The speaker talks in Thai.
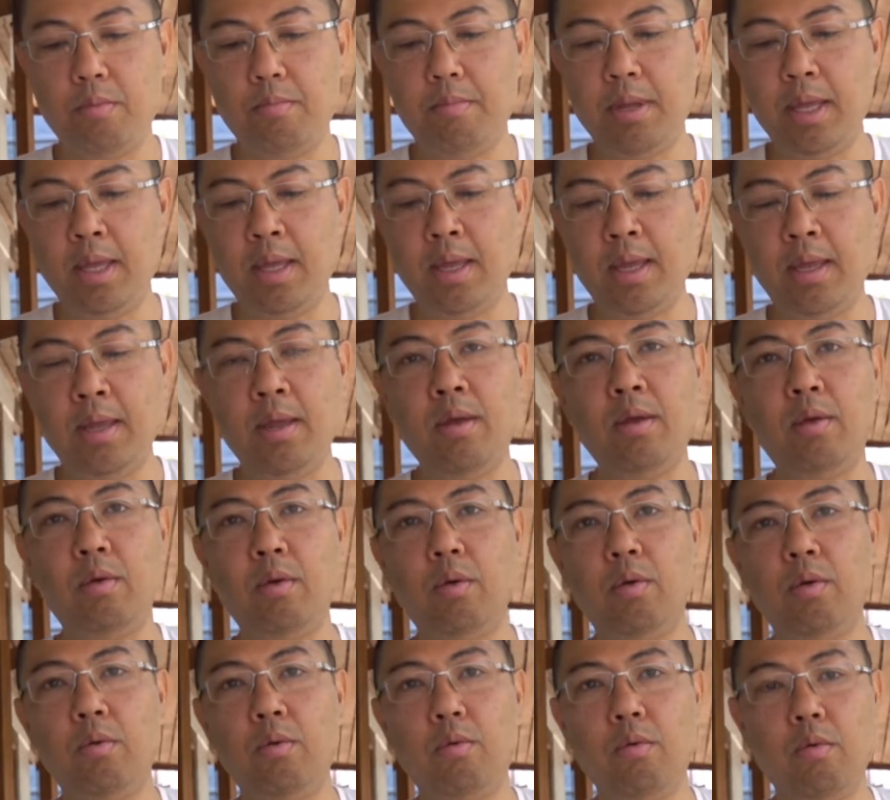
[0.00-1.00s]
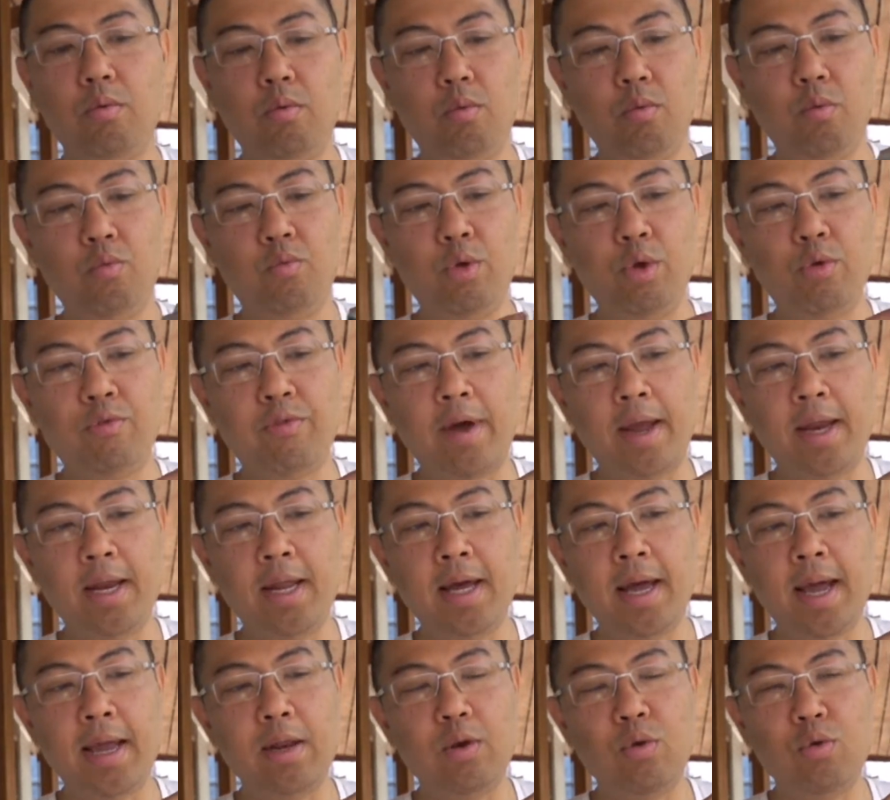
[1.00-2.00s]
มีวิวไฟ
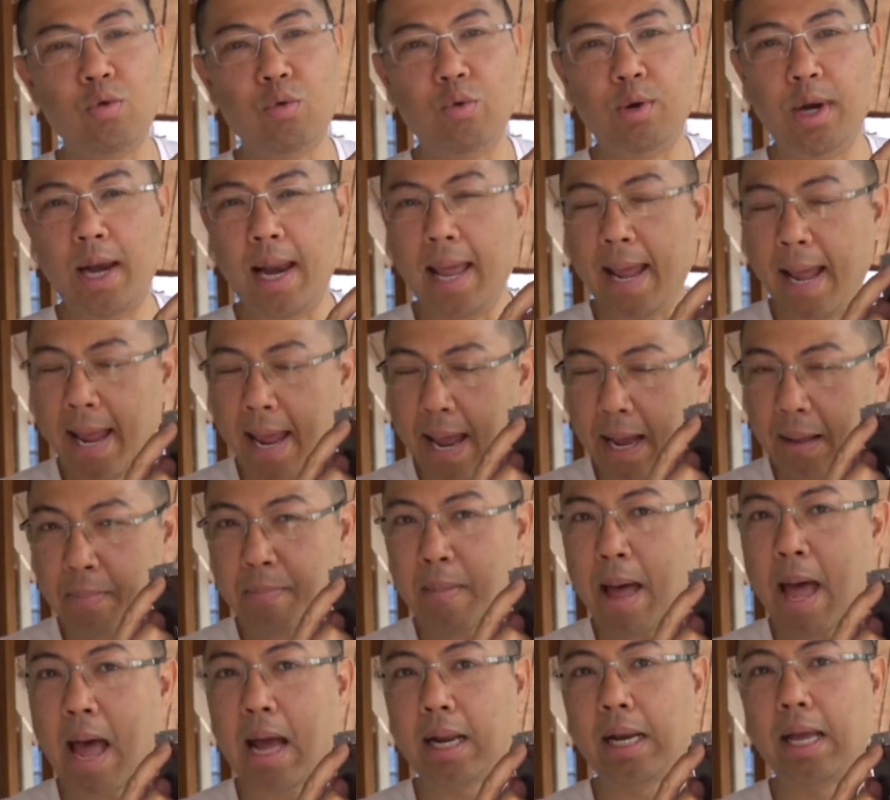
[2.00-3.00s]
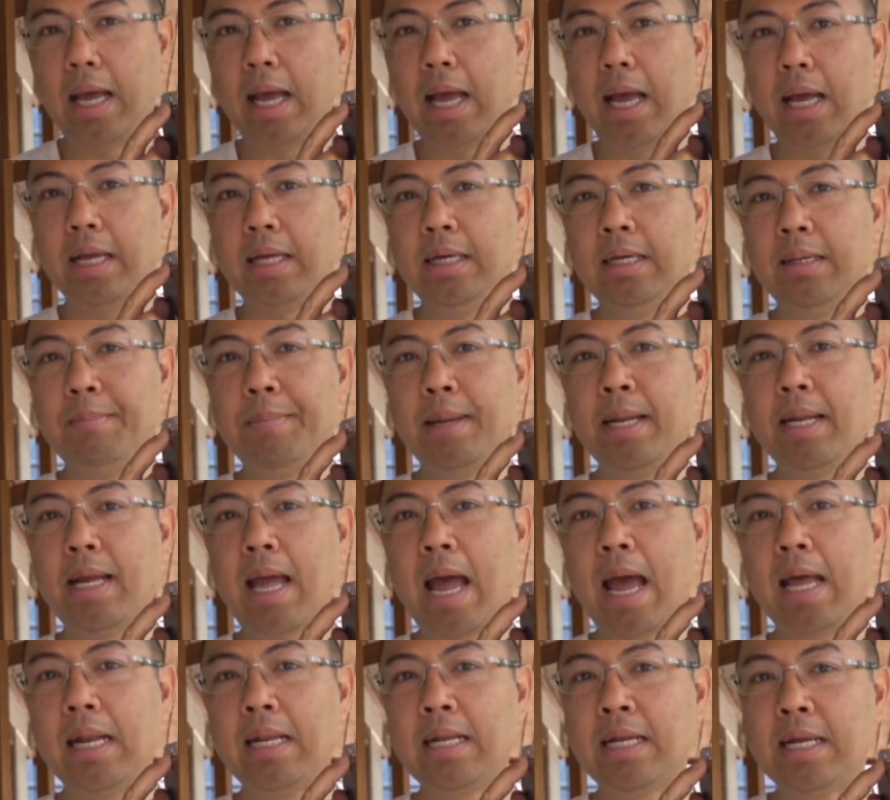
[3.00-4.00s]
เดอร์ให้ดูเล็กมากนะฮะ คือเป็น
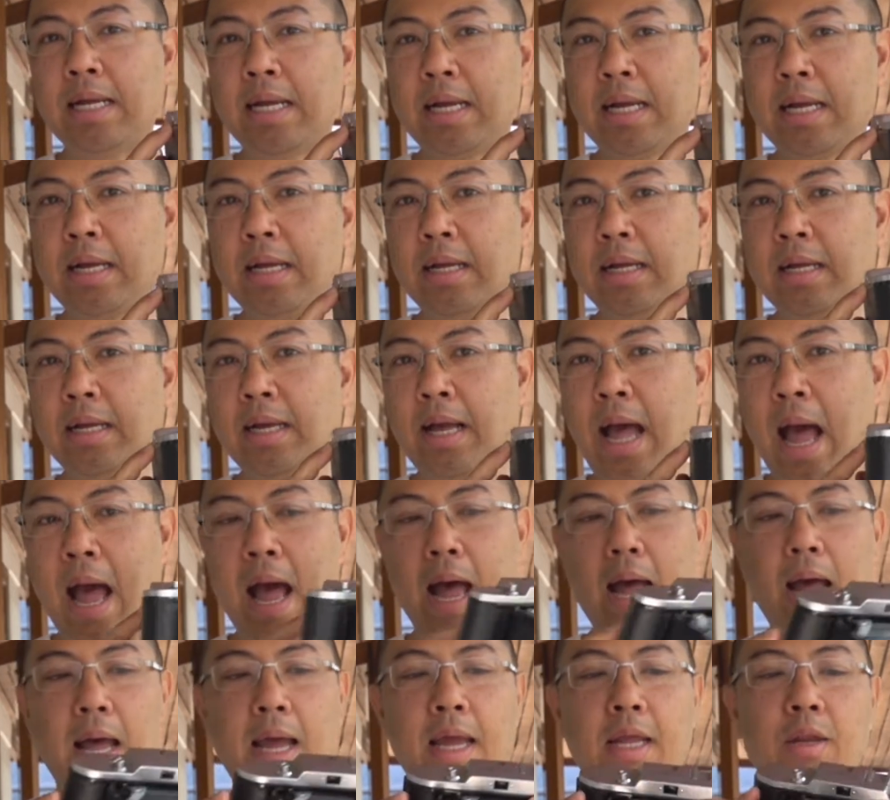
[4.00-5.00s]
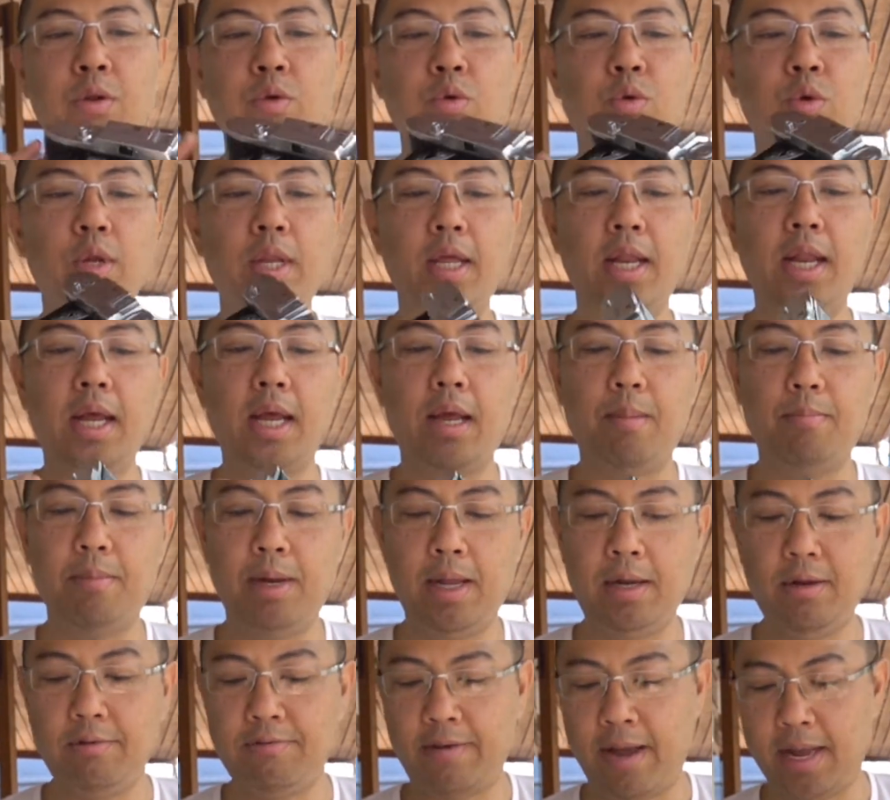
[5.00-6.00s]
การกะให้ดูเนี่ยนะครับ
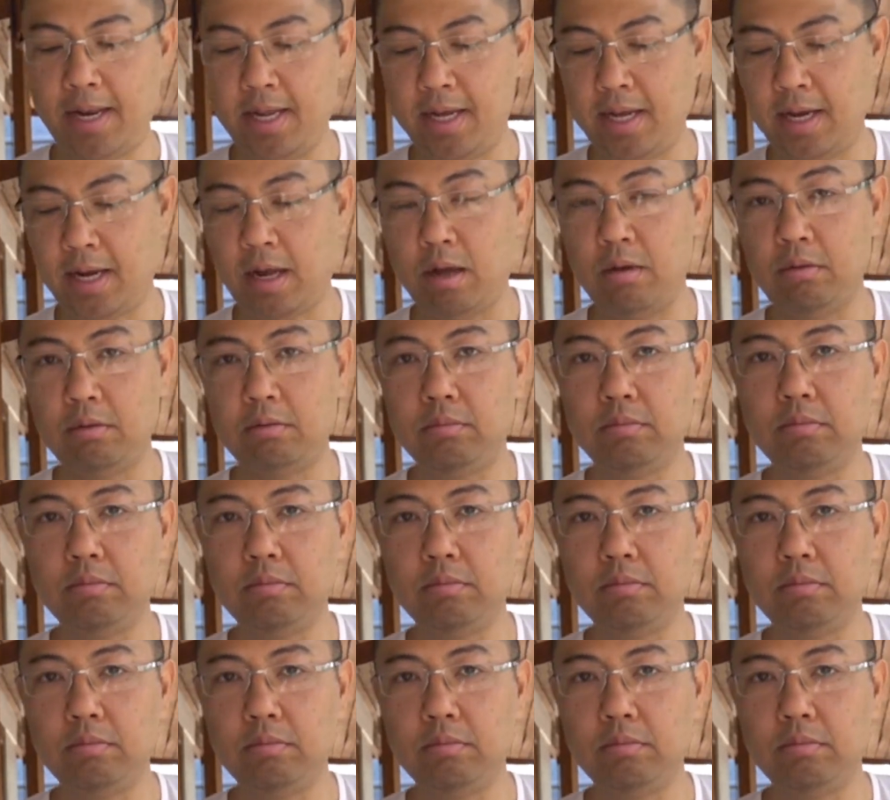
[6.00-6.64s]
เลนส์ไฟเดอร์เขา